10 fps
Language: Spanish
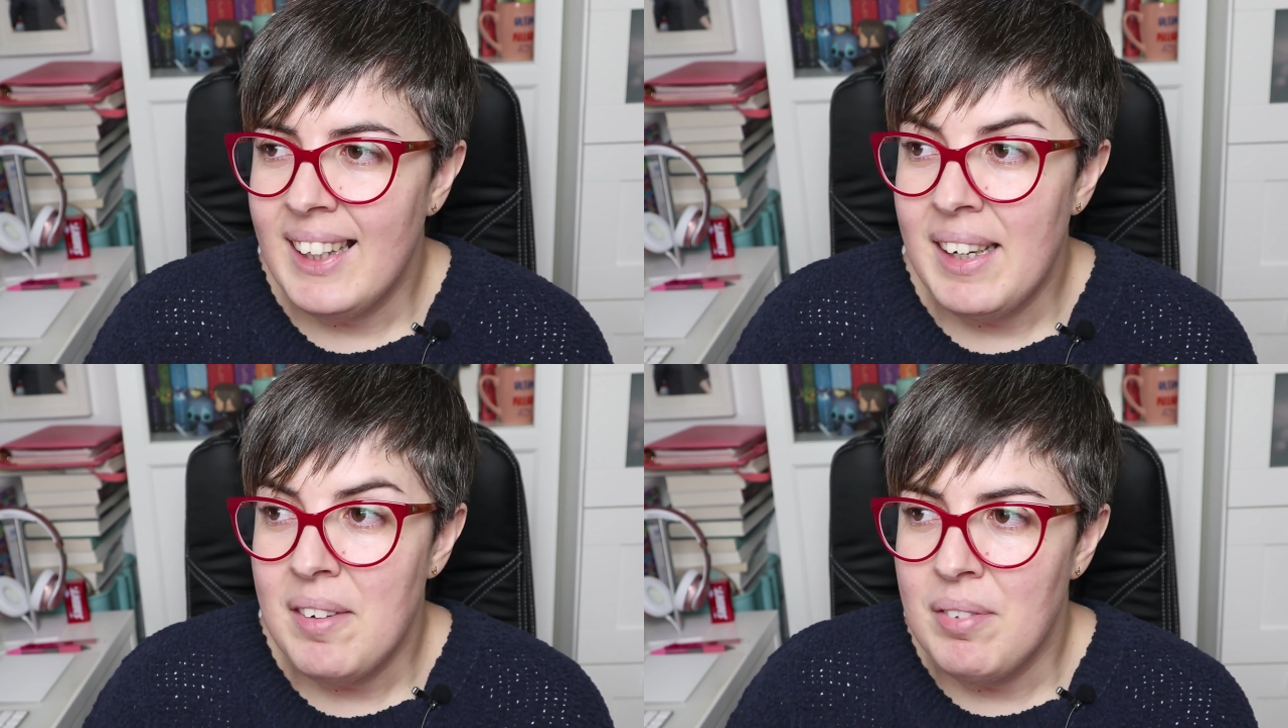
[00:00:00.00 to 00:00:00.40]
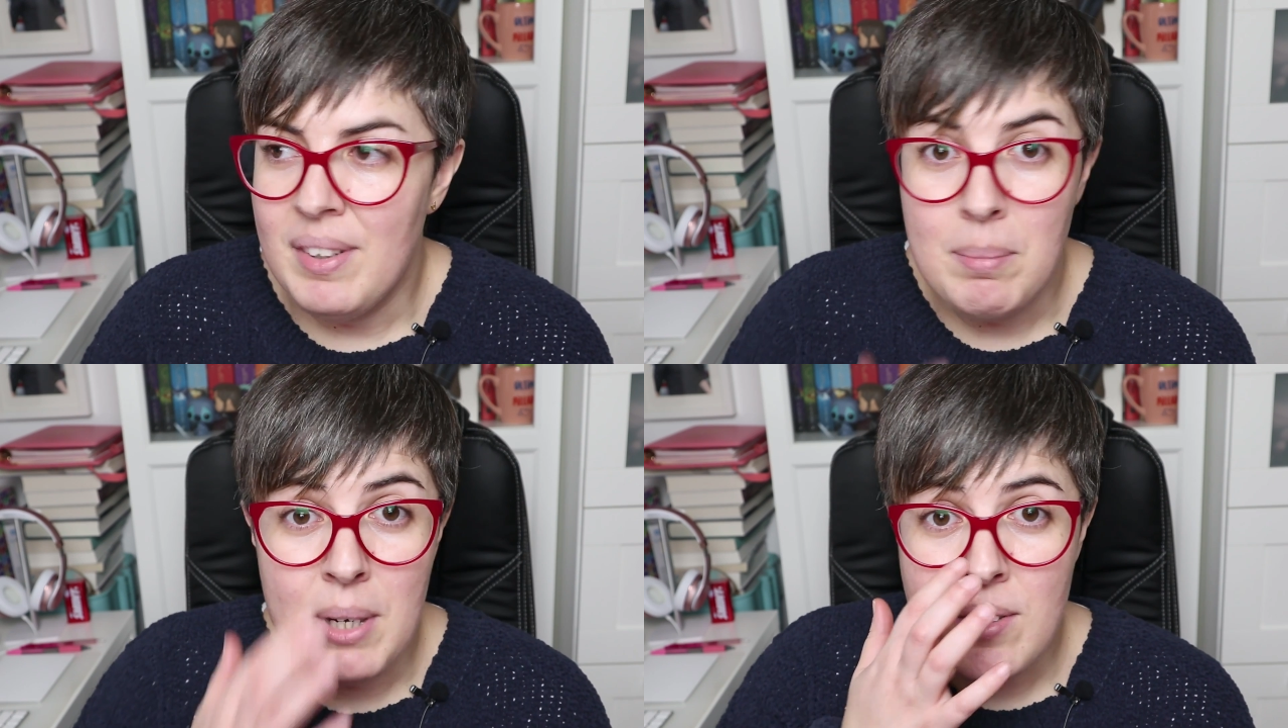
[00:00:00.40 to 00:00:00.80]
que en
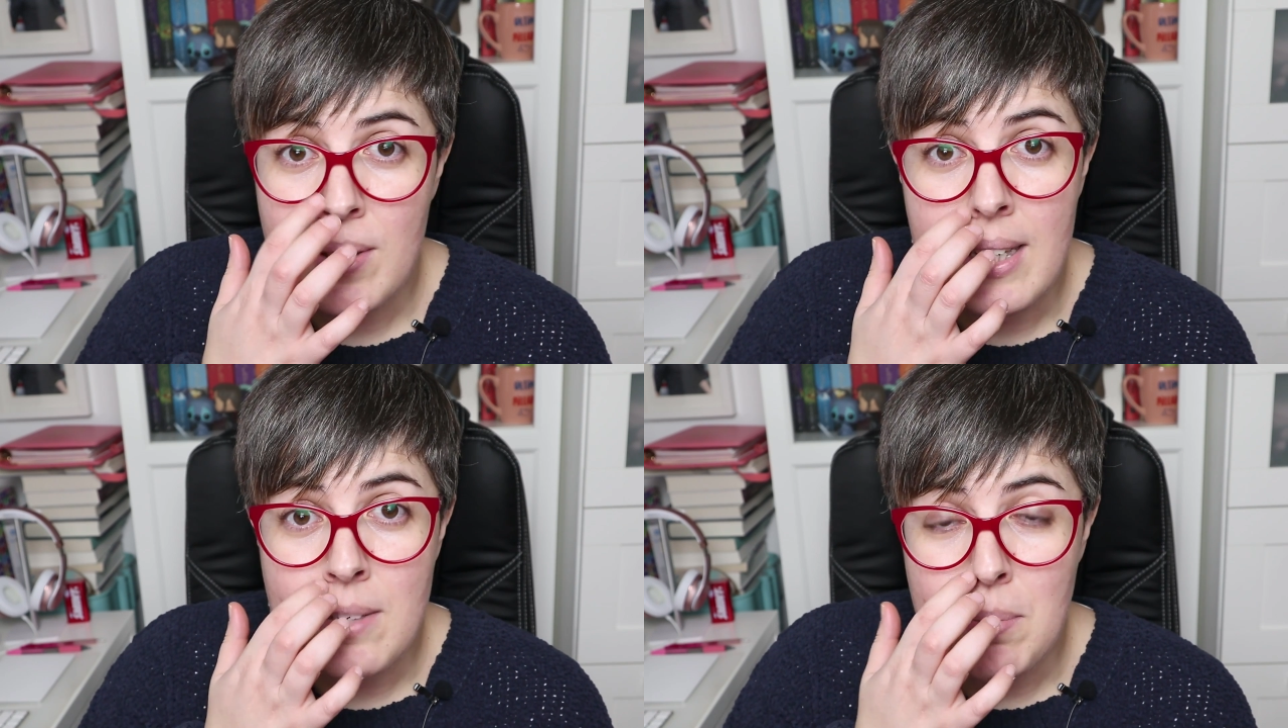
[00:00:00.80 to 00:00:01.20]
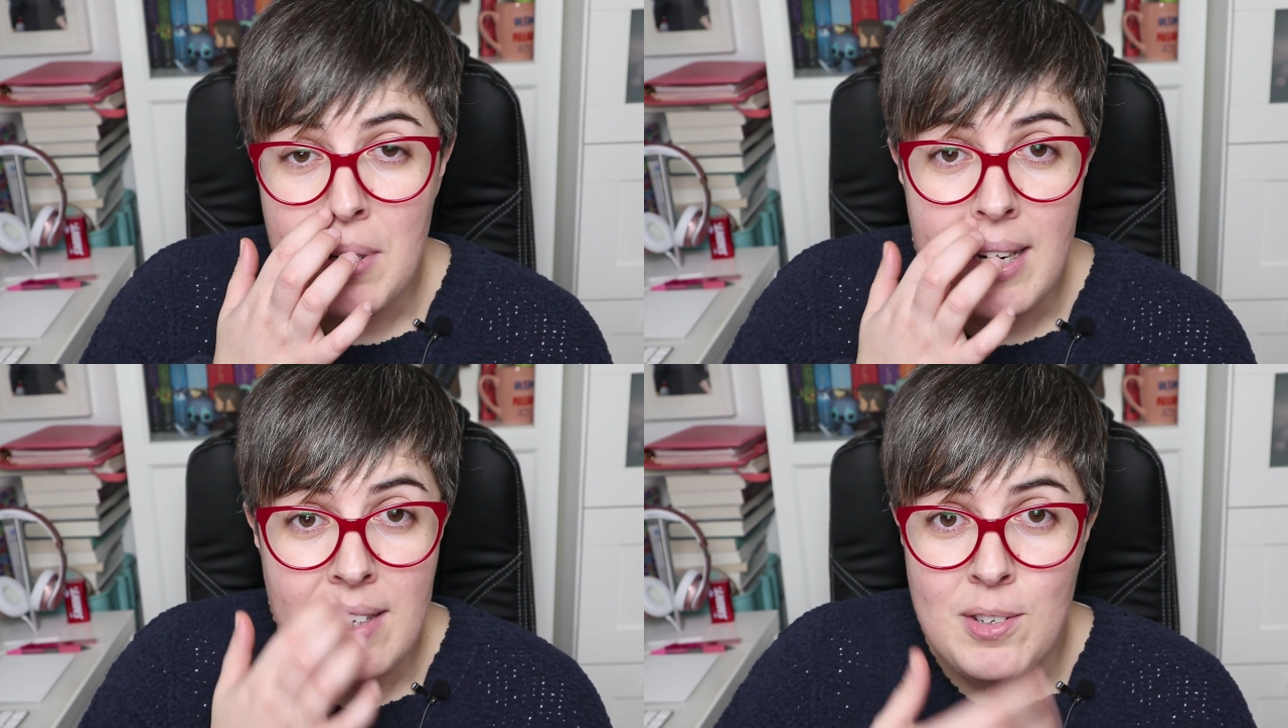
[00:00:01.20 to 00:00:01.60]
fin, voy a soltar
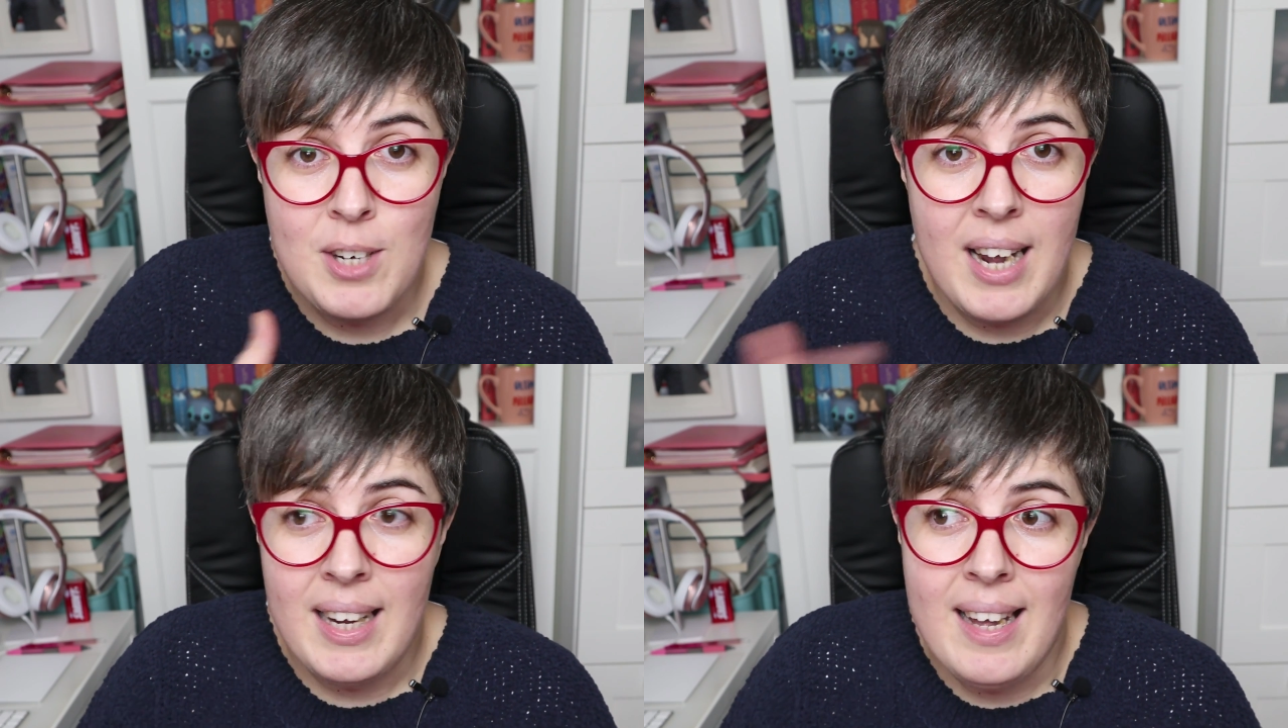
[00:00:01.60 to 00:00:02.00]
spoilers, o sea,